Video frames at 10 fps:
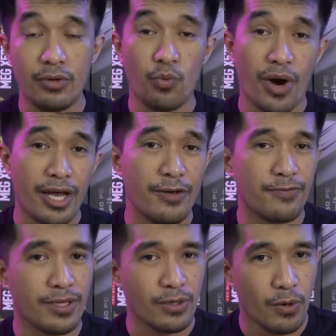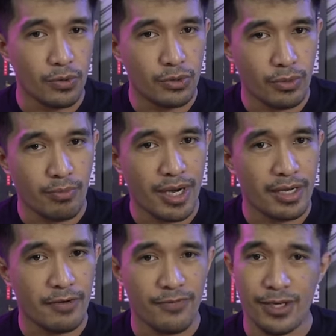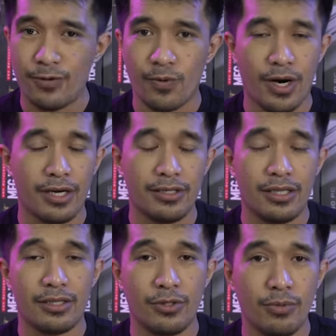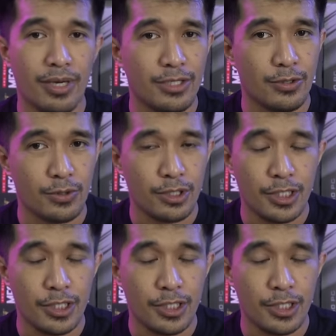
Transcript: one of the go-to uh, video card that you may choose,